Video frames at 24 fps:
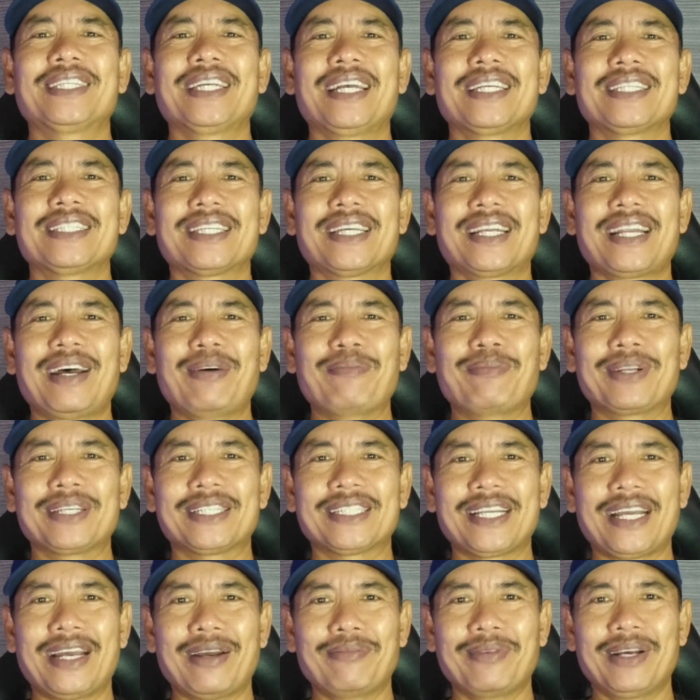Sastra
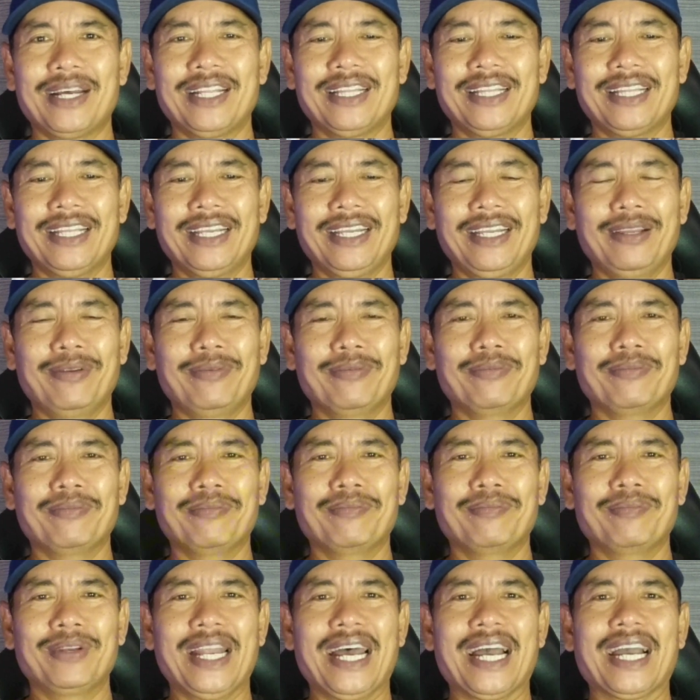bersama tim.
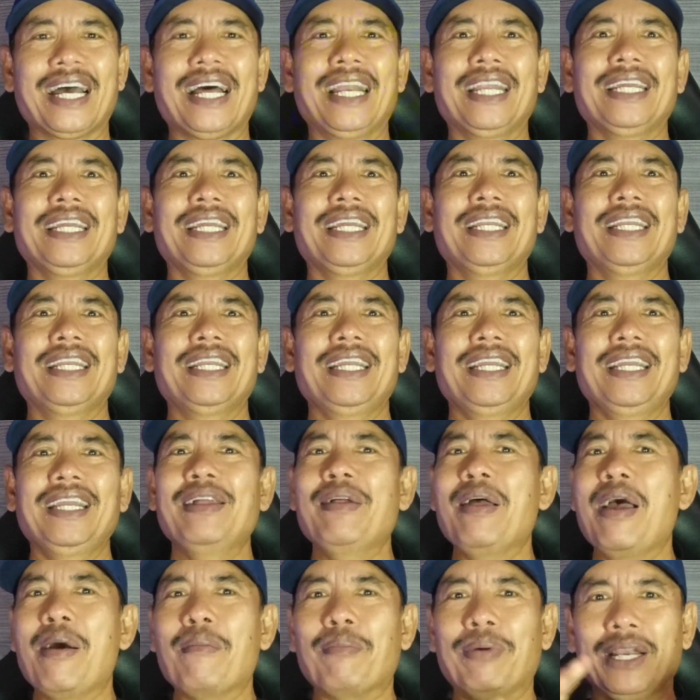Nah kali ini
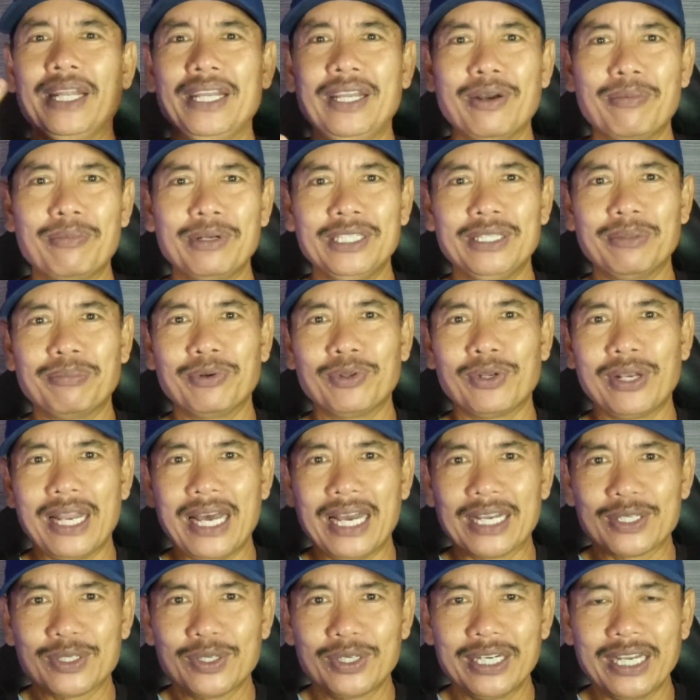beliau menjemput
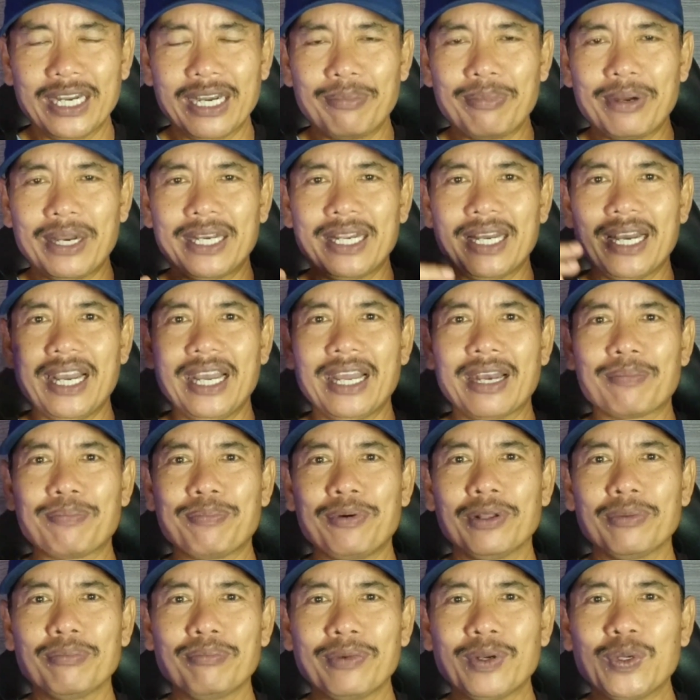langsung daripada
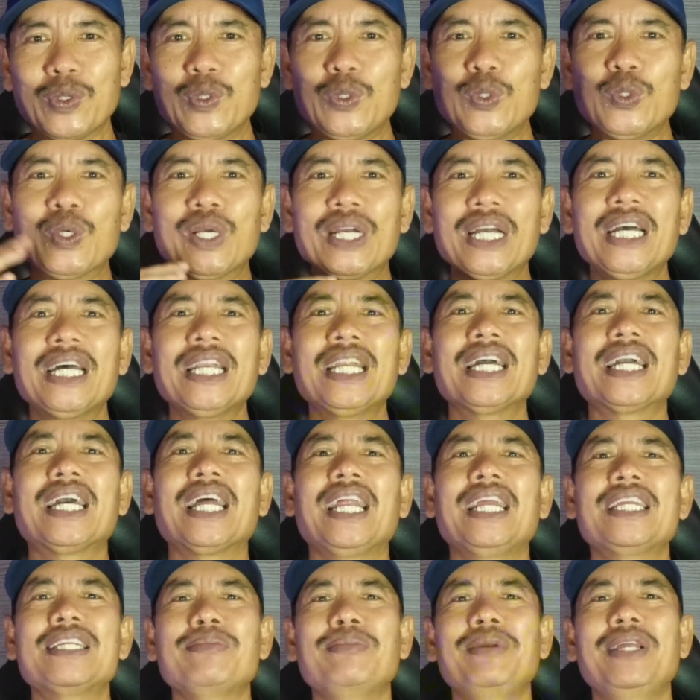airport menuju ke
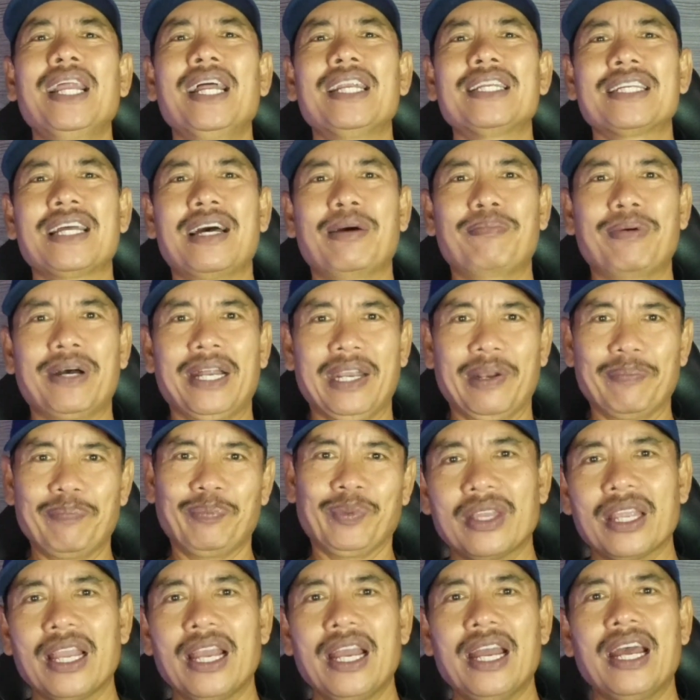negeri 9 sahabat.
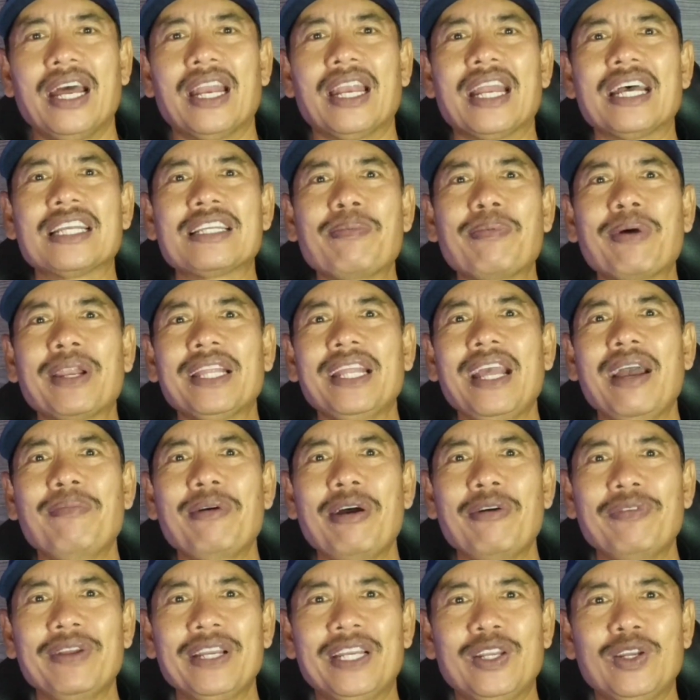Nah seperti
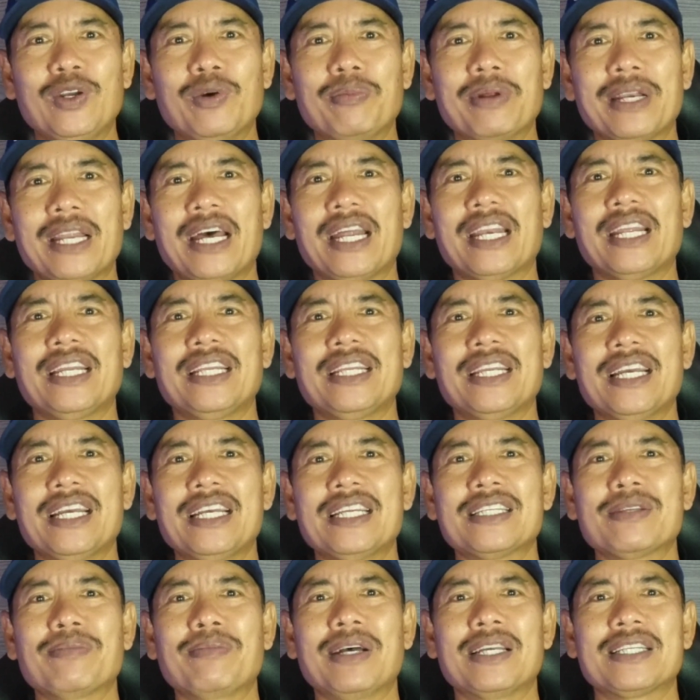apa video menariknya
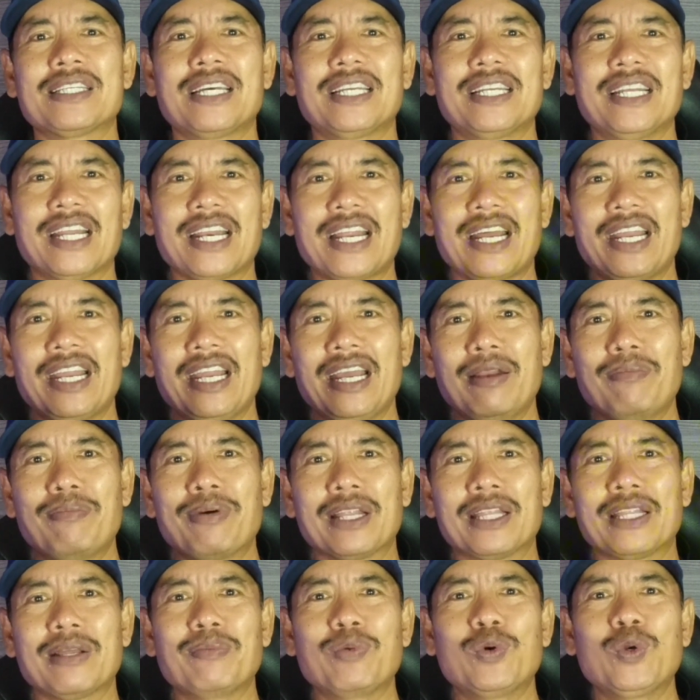semasa di Raihan
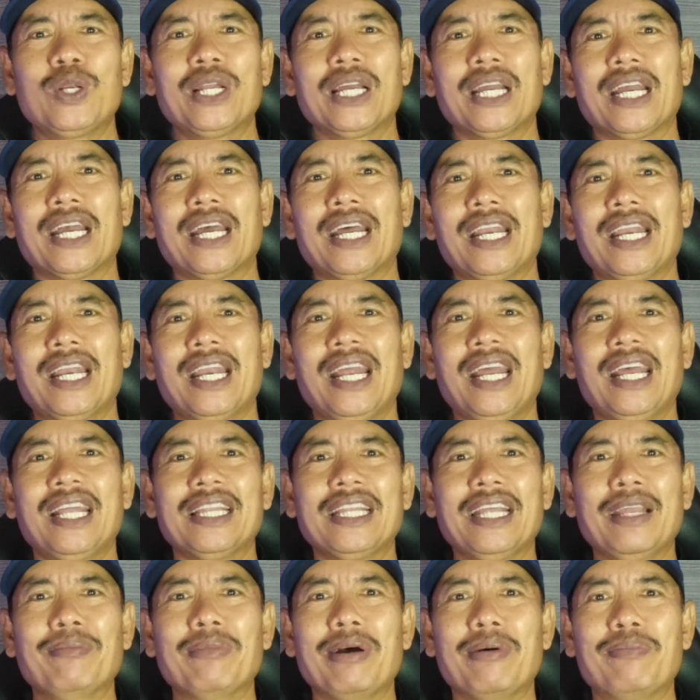bertemu dengan
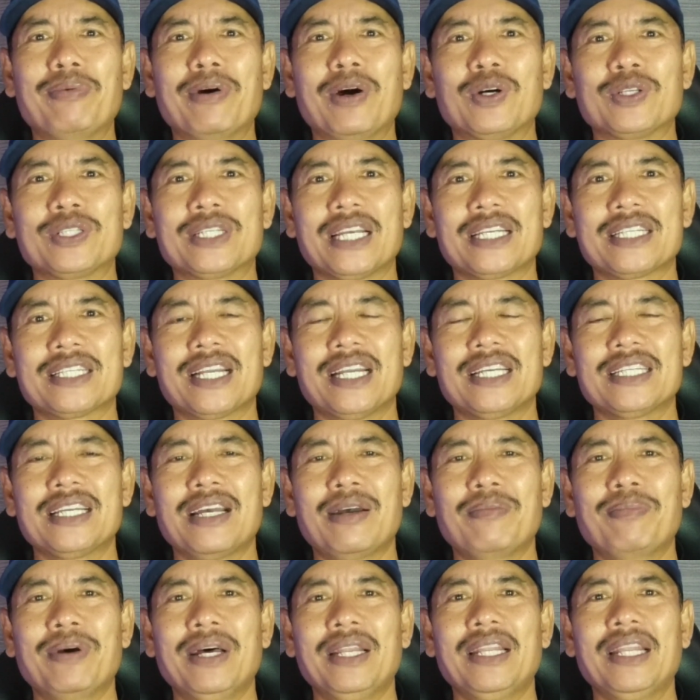tim Abot Sastra
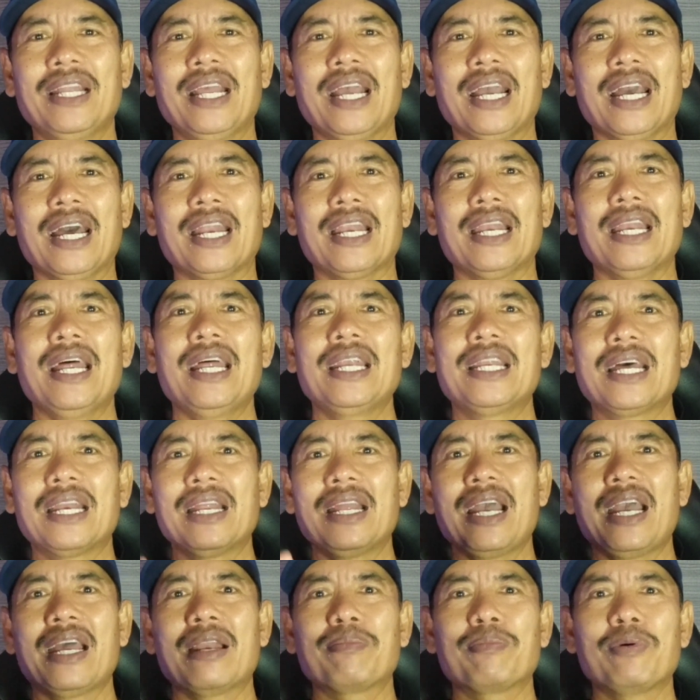sahabat karena
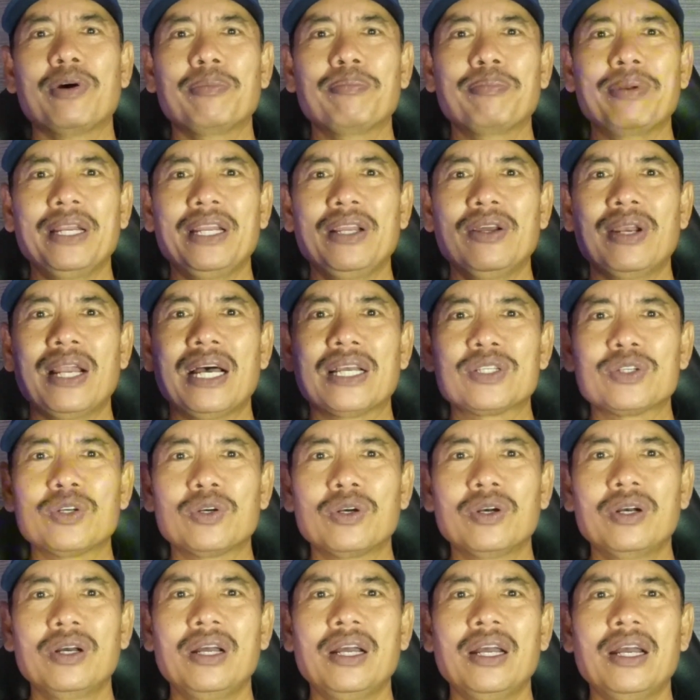dari airport beliau
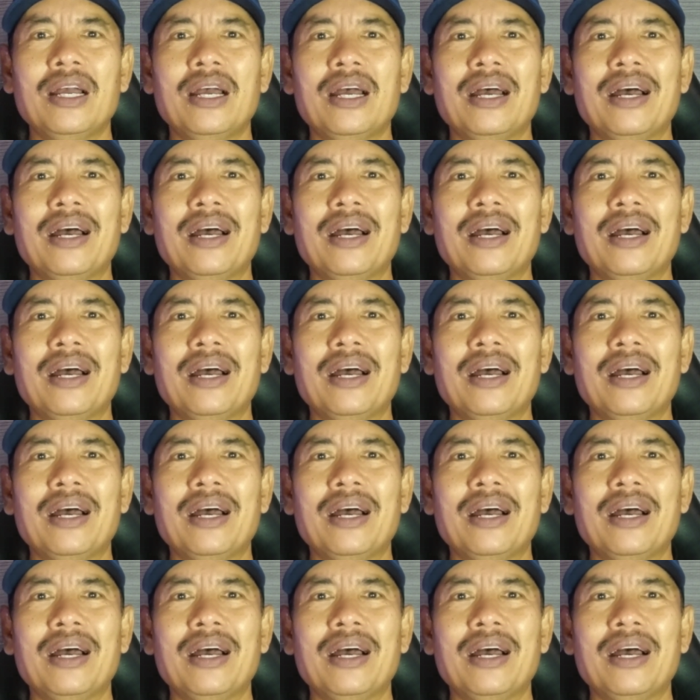langsung